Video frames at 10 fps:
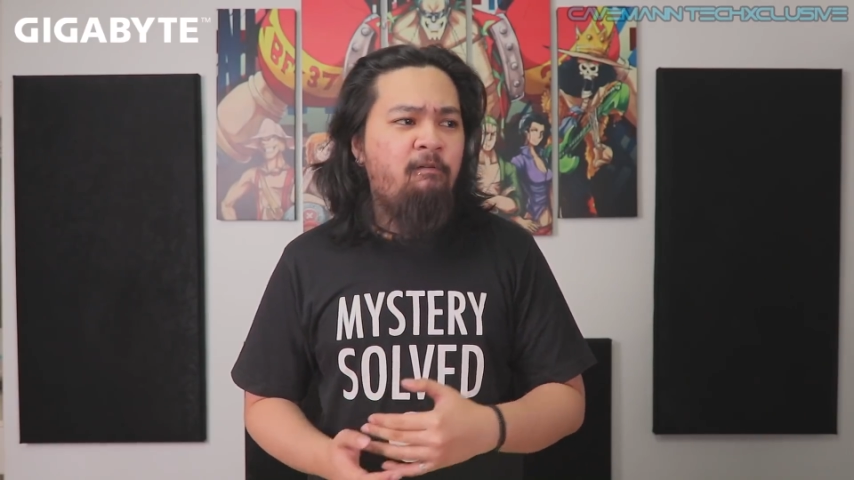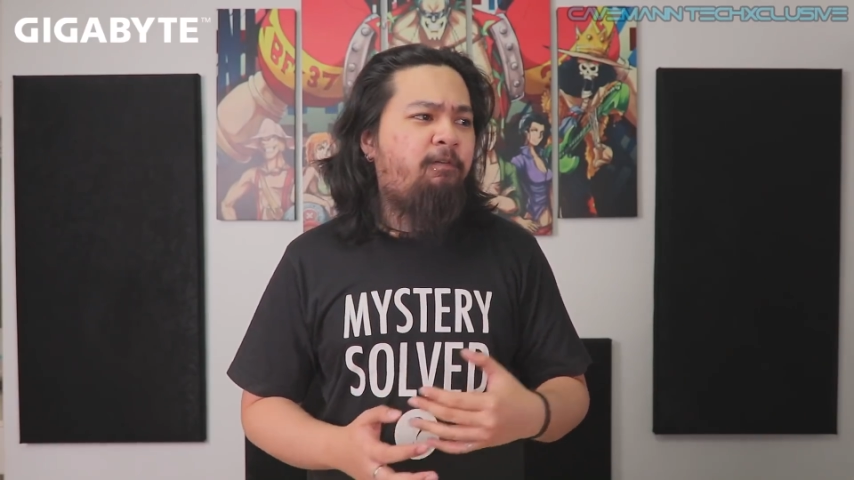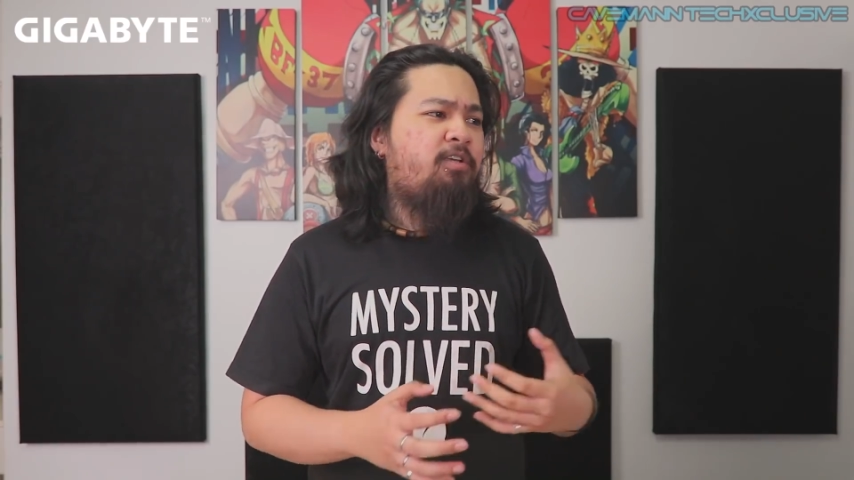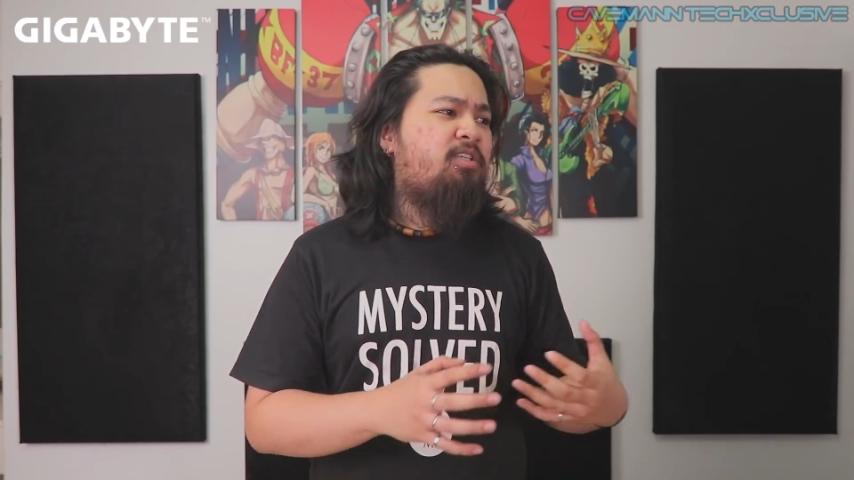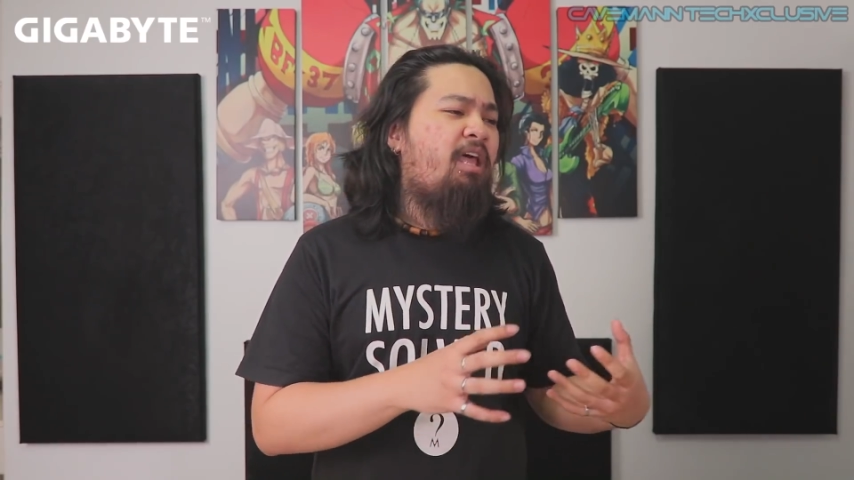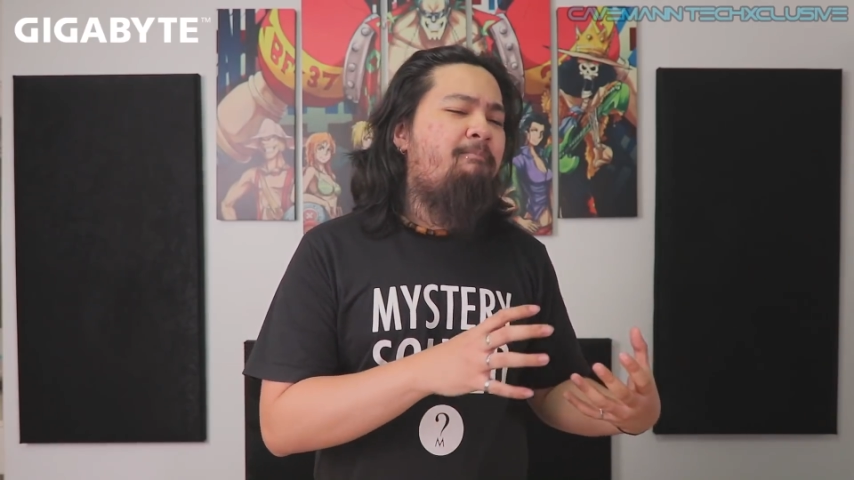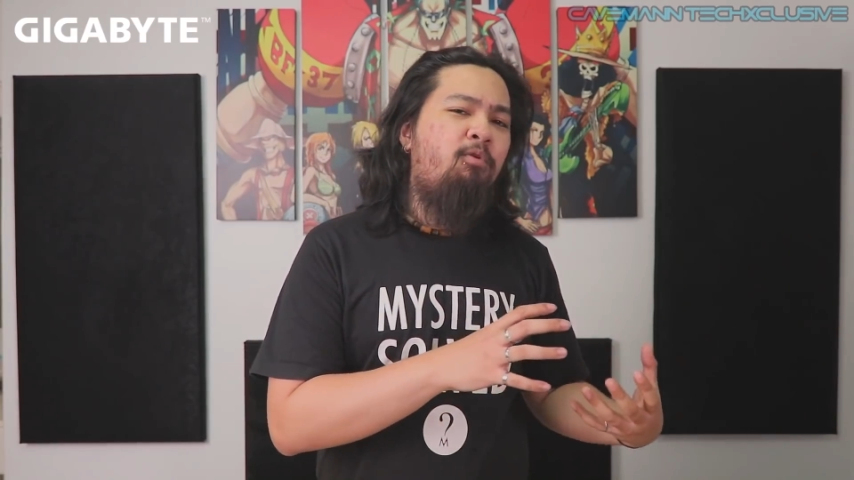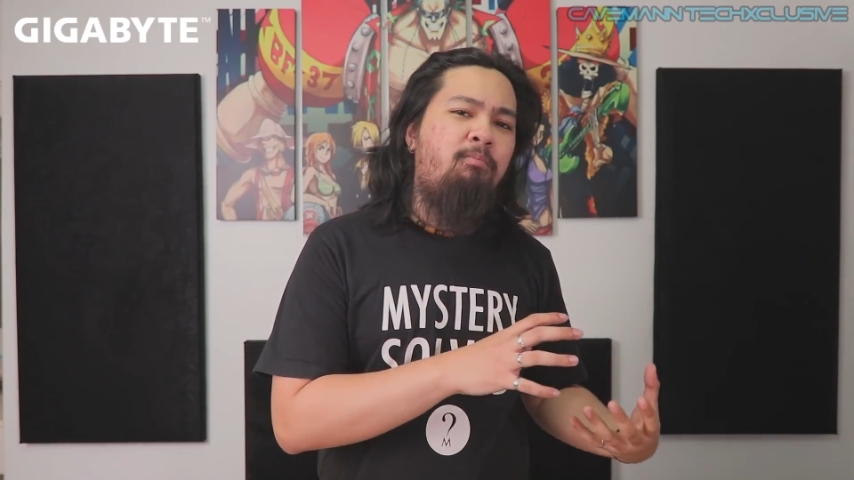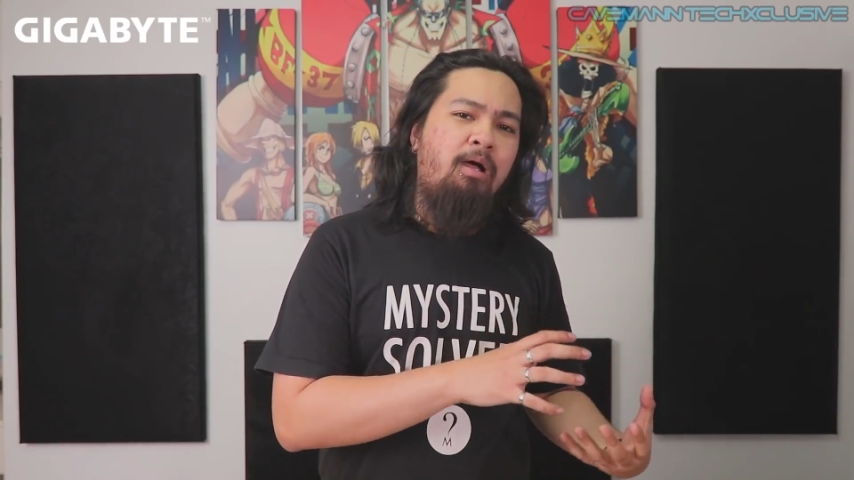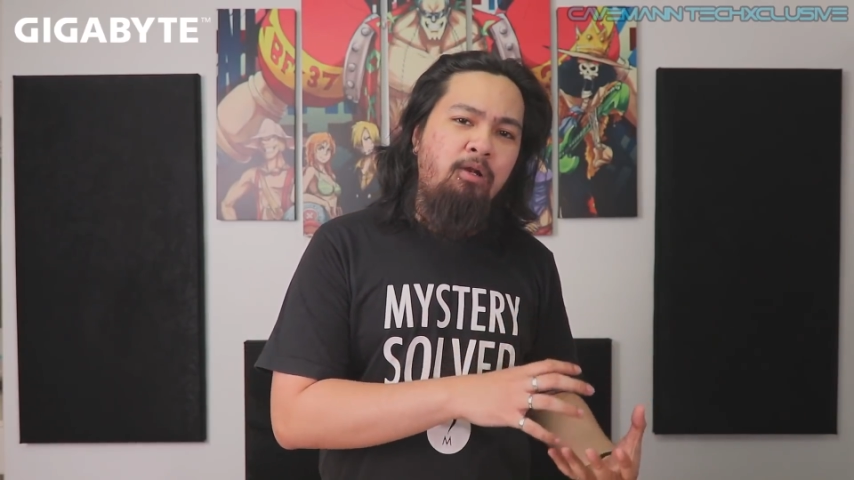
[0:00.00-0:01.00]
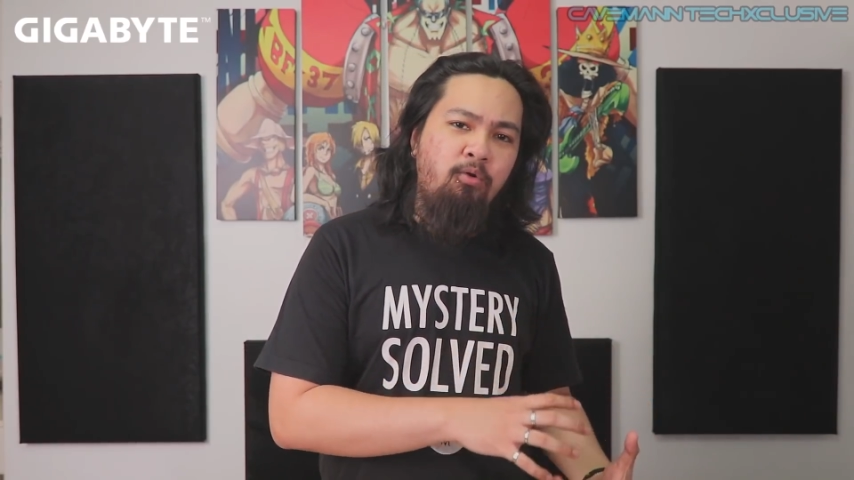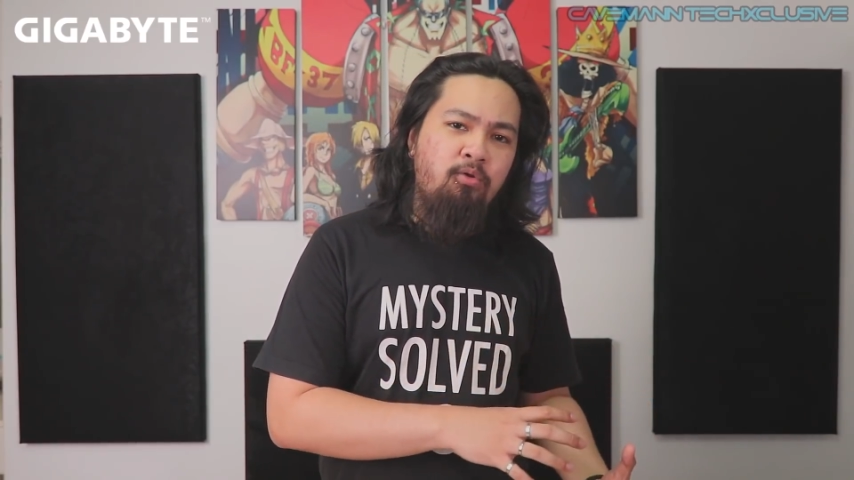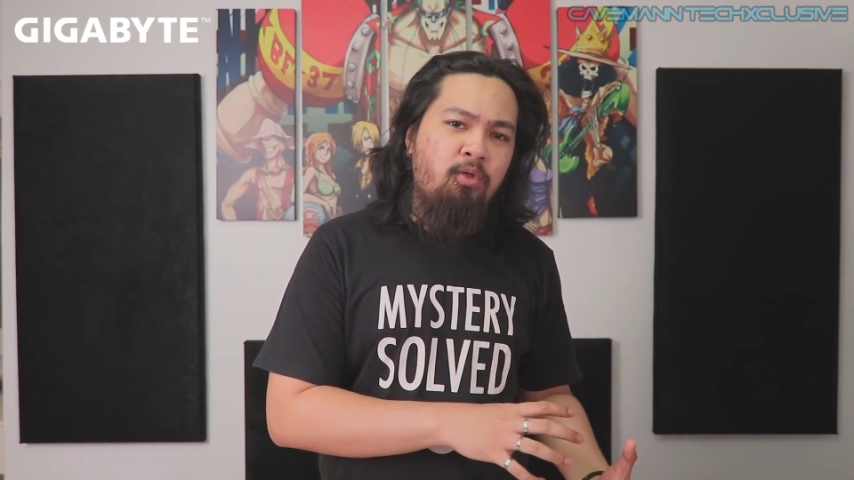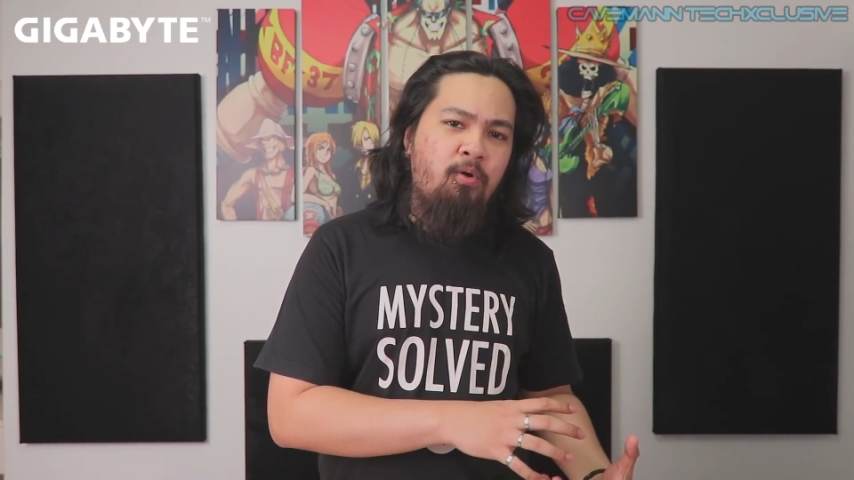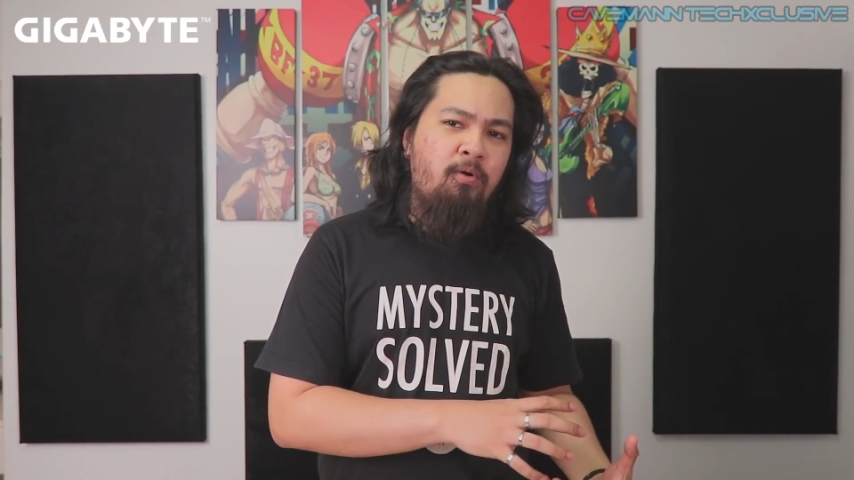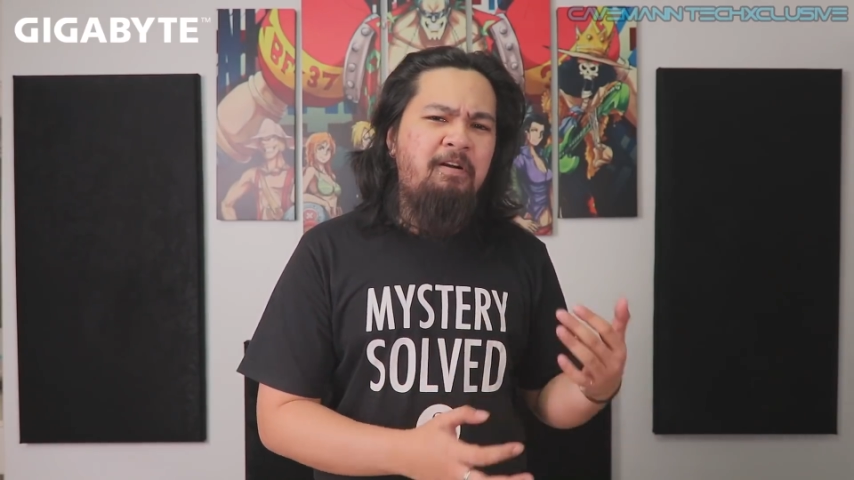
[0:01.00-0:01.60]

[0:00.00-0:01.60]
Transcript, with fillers: first time mong magluto,